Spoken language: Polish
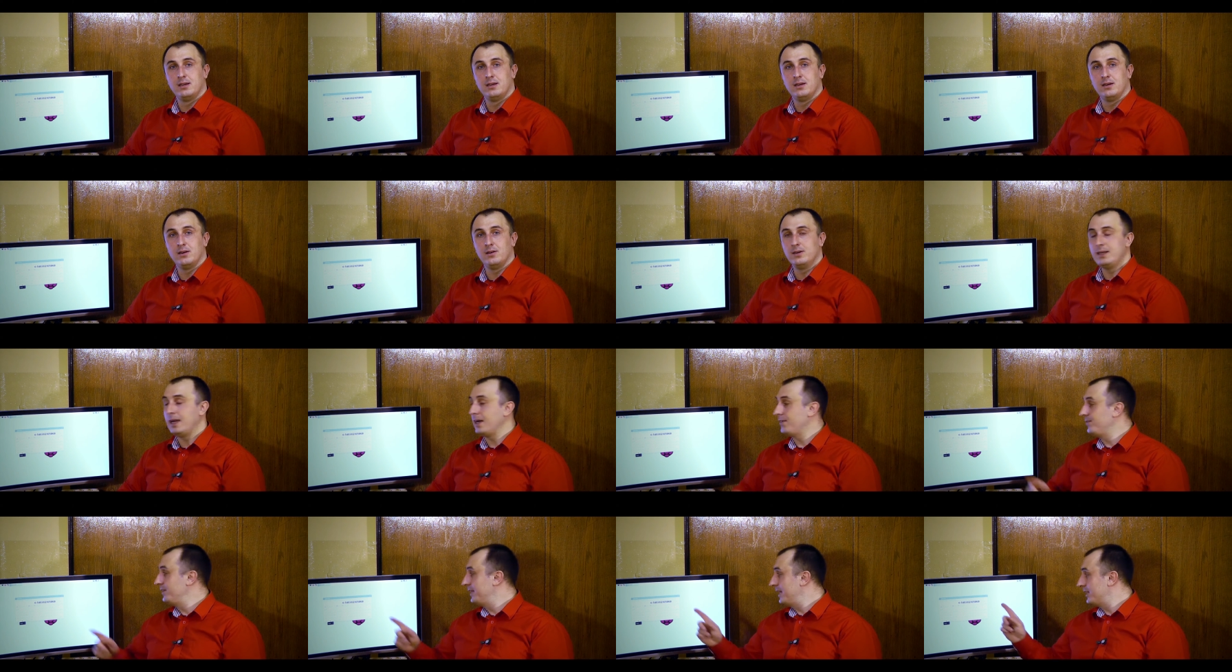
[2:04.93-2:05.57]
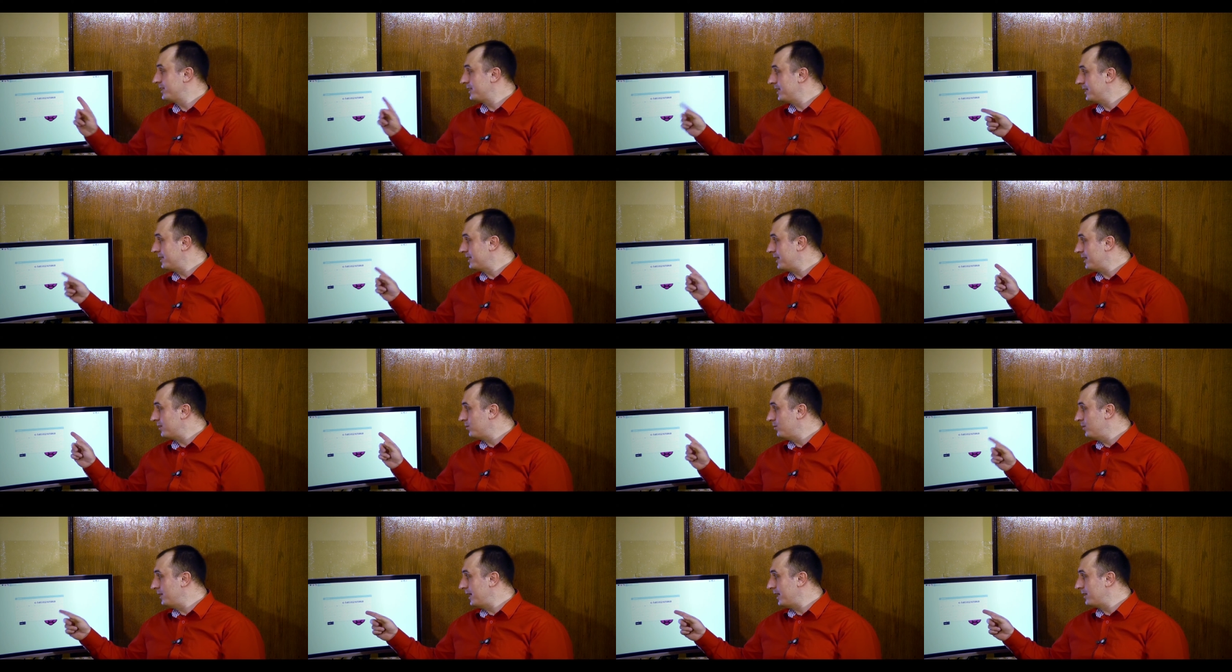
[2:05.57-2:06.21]
O, jak widać, ten
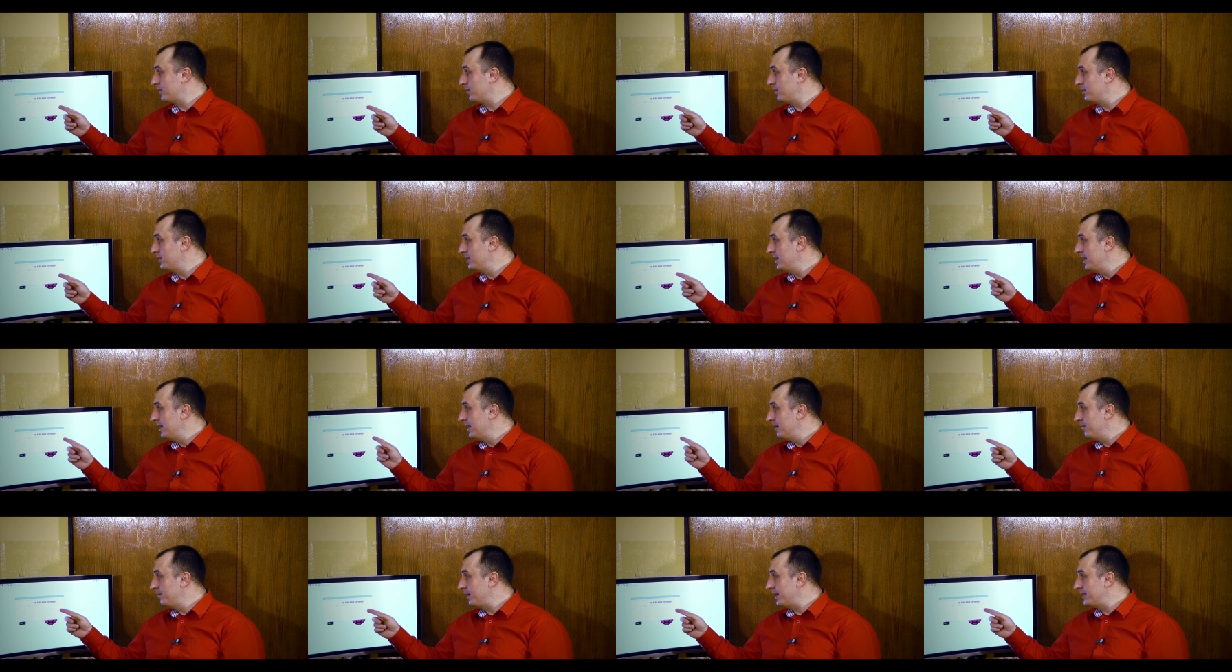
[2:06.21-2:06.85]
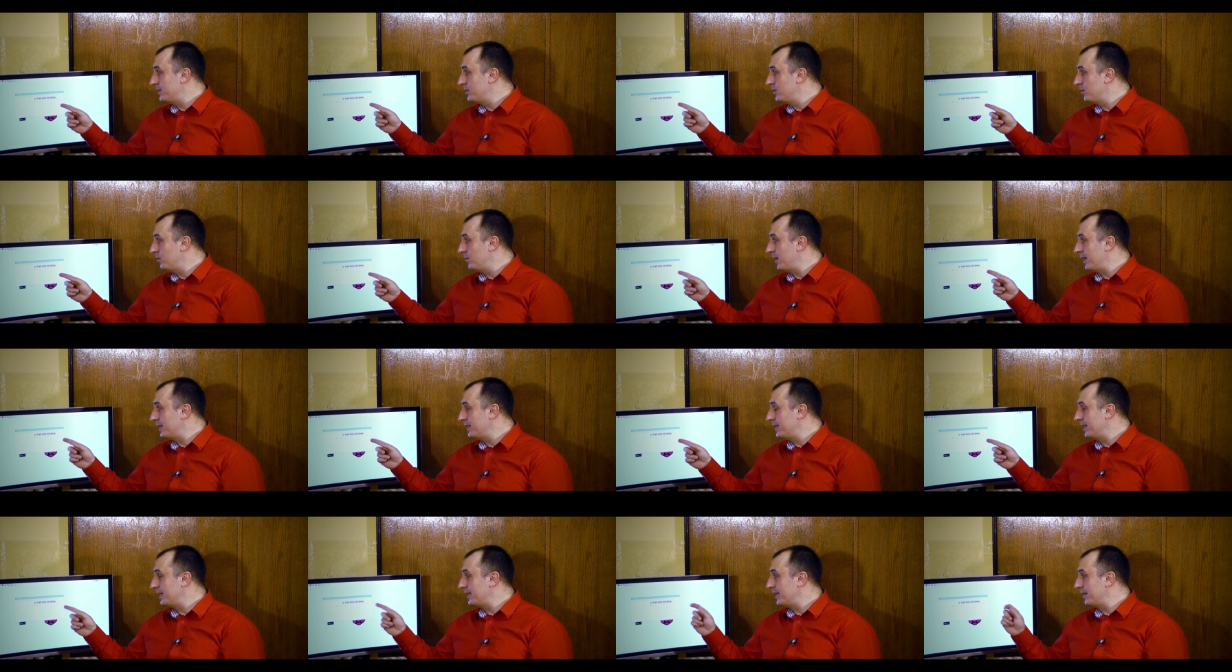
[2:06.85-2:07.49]
kalkulator bardzo
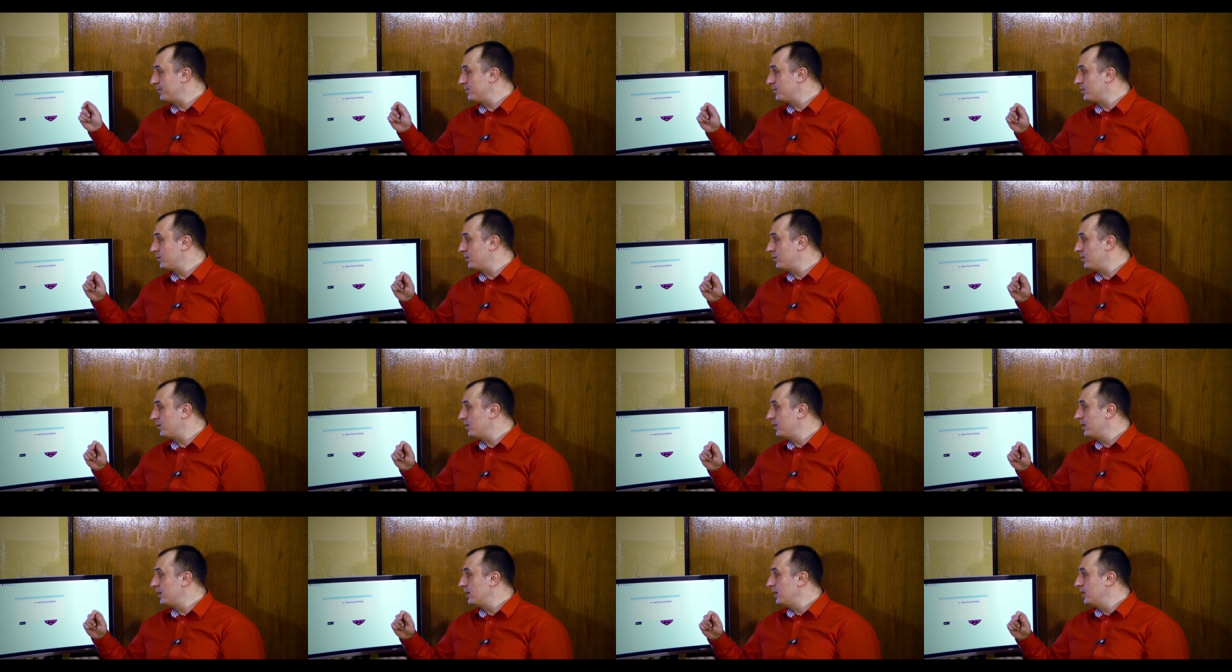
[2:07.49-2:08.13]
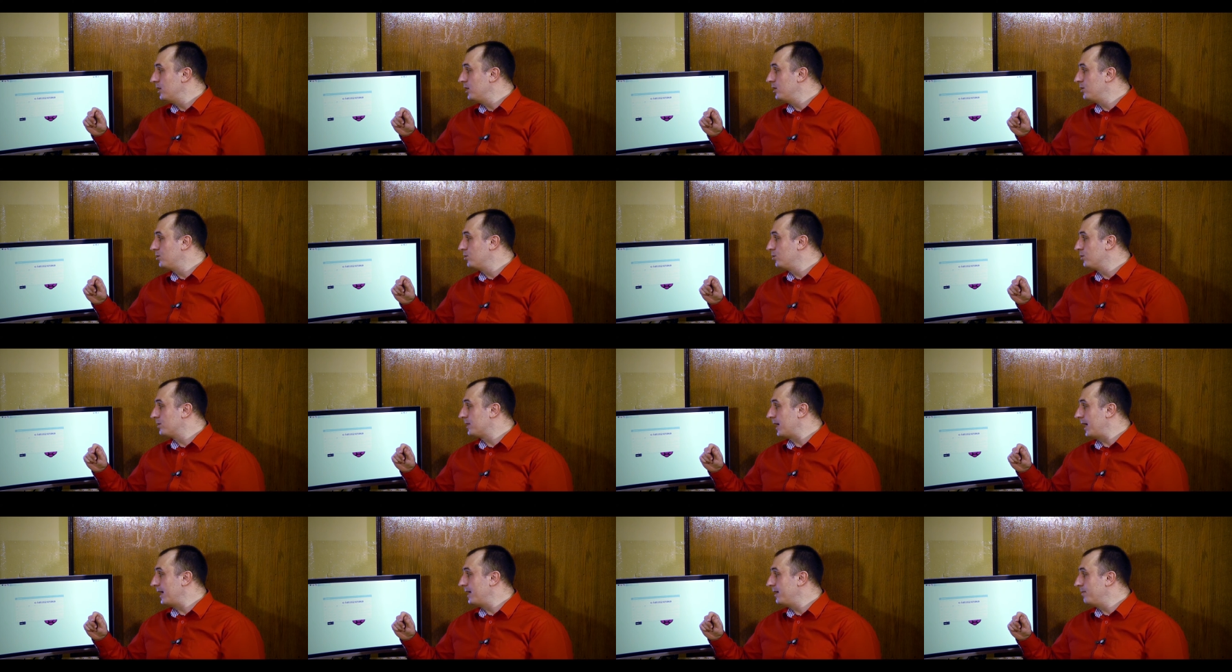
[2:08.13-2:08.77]
ładnie nam to y,
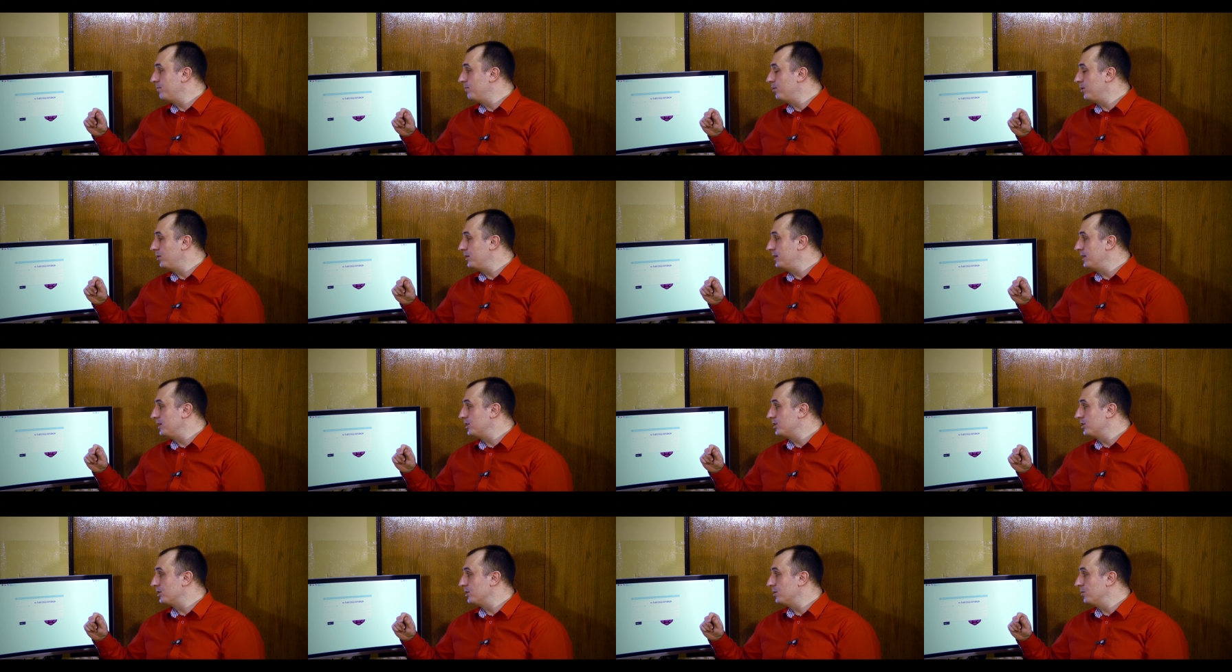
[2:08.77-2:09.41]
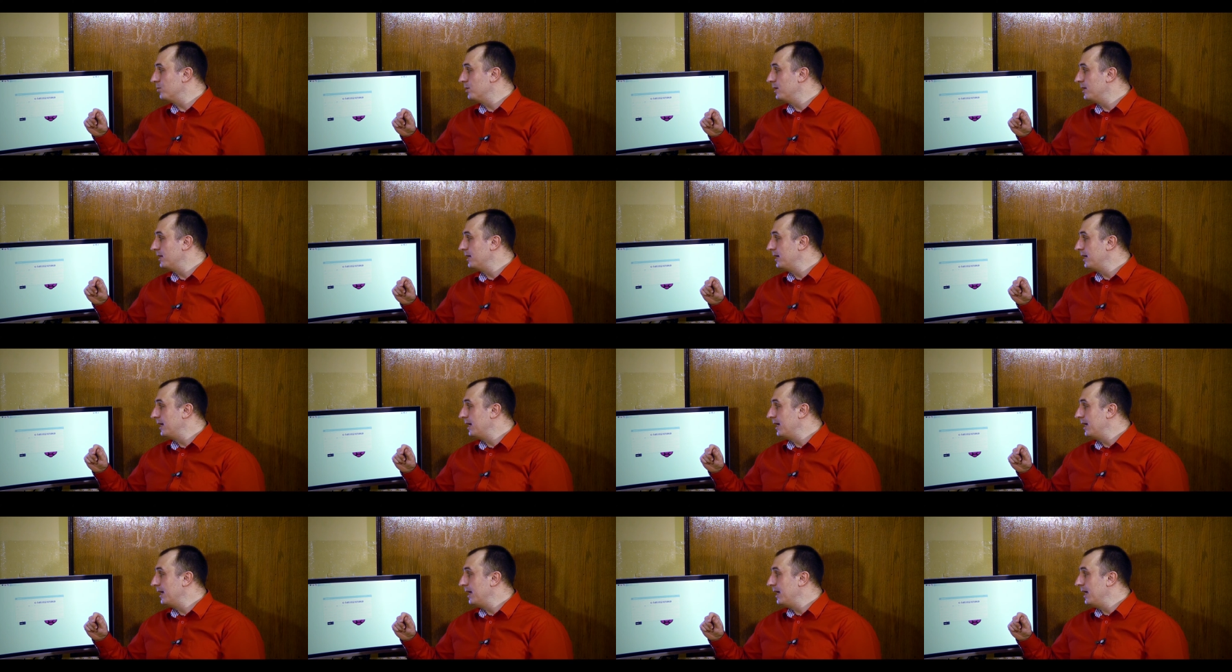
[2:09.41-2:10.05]
tutaj policzył.
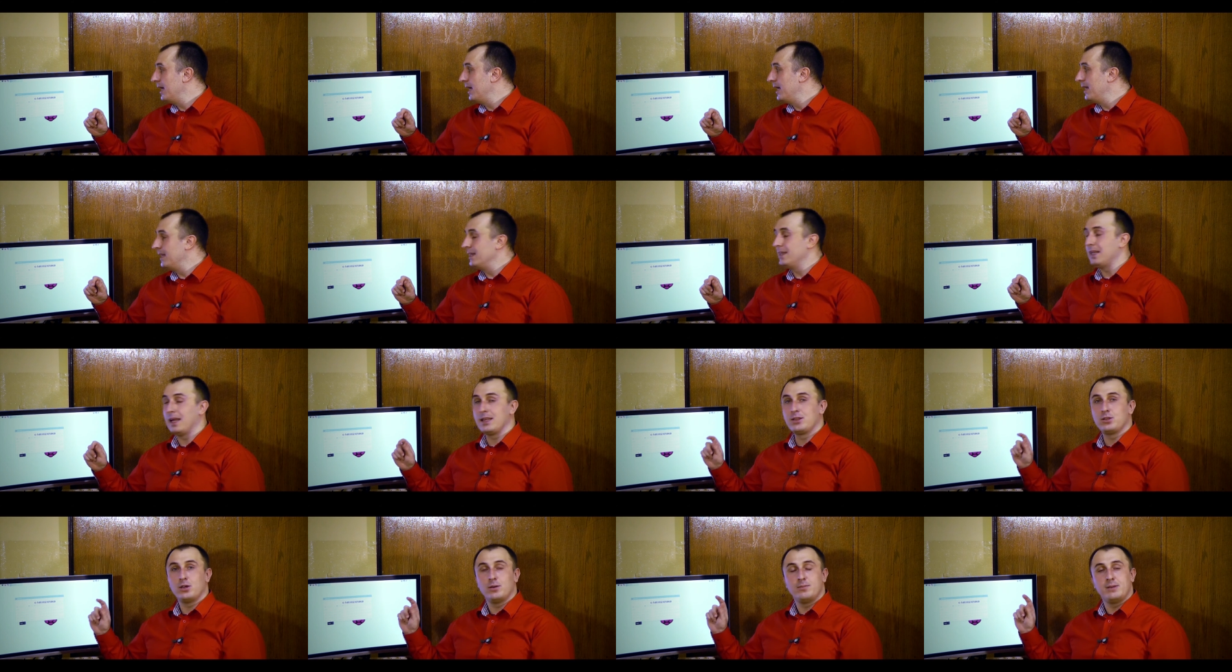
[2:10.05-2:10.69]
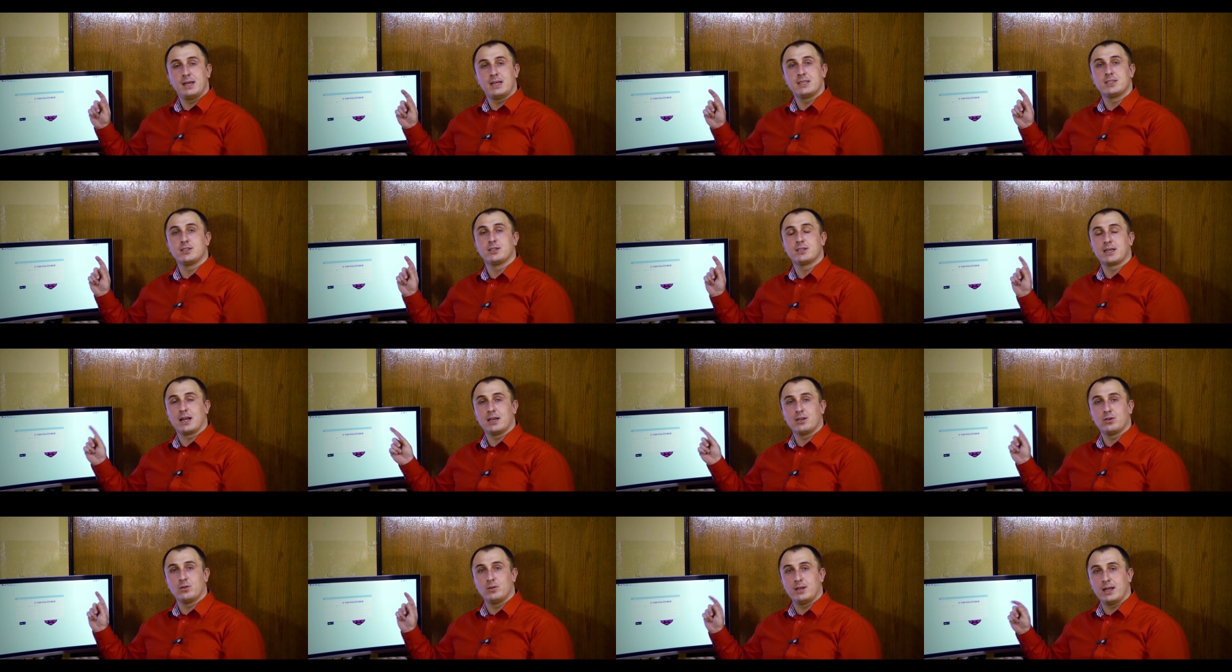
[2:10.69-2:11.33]
Natomiast
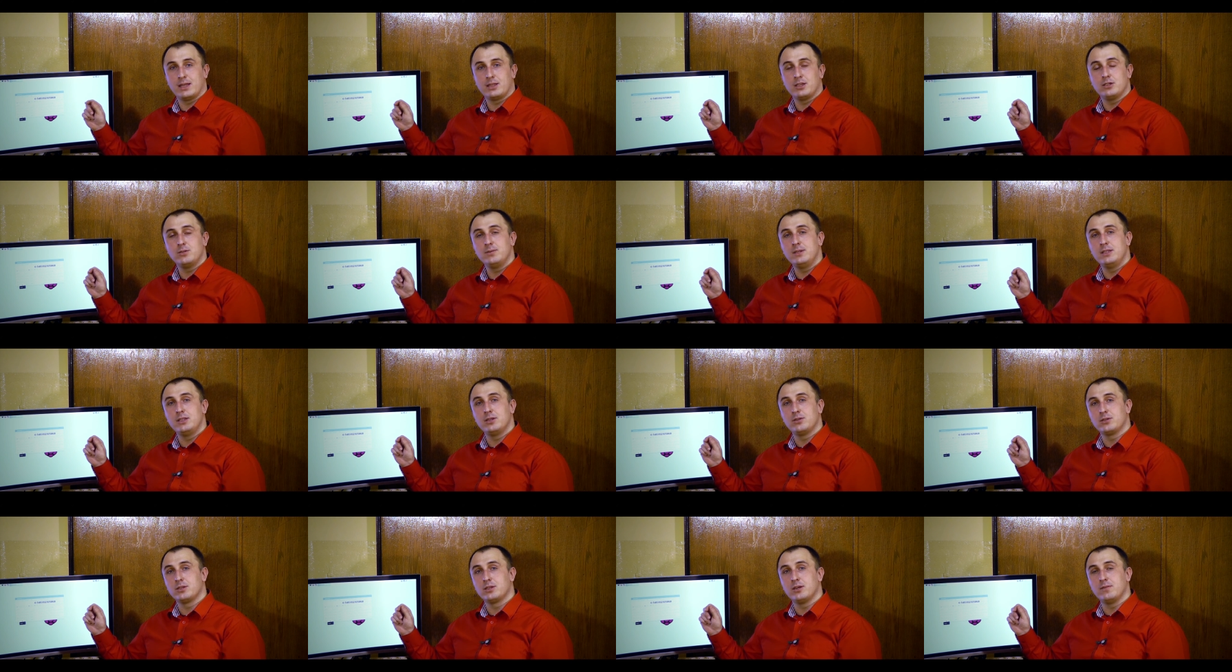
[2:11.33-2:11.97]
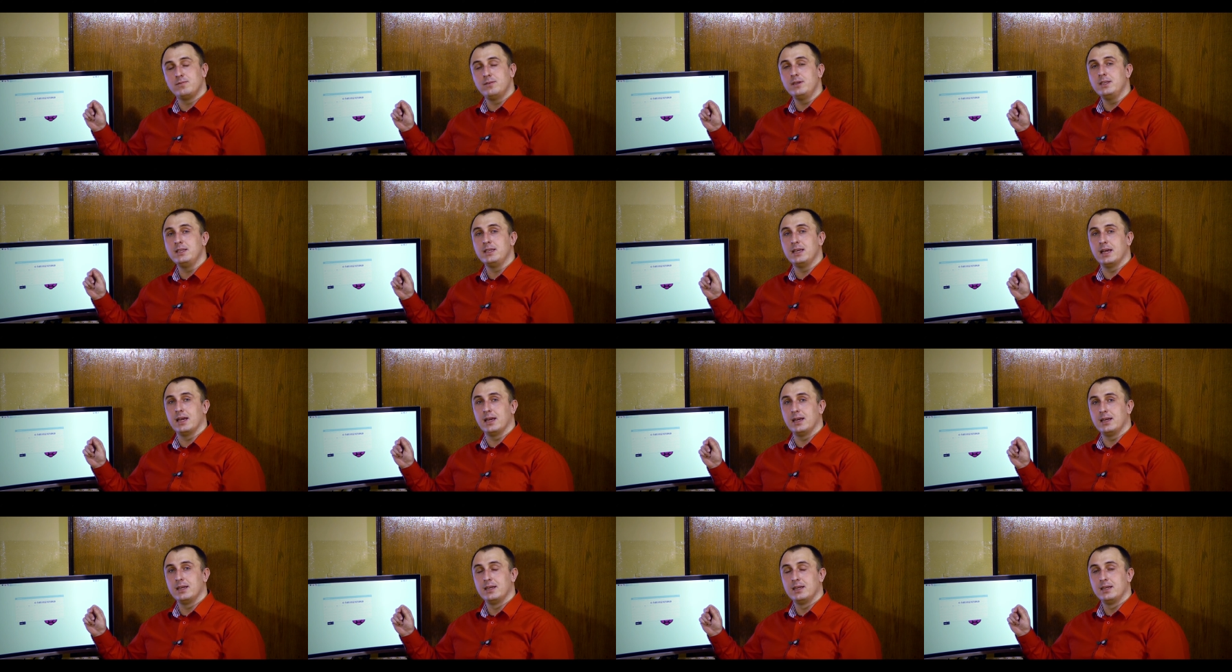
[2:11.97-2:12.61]
kalkulator Windowsowy nie.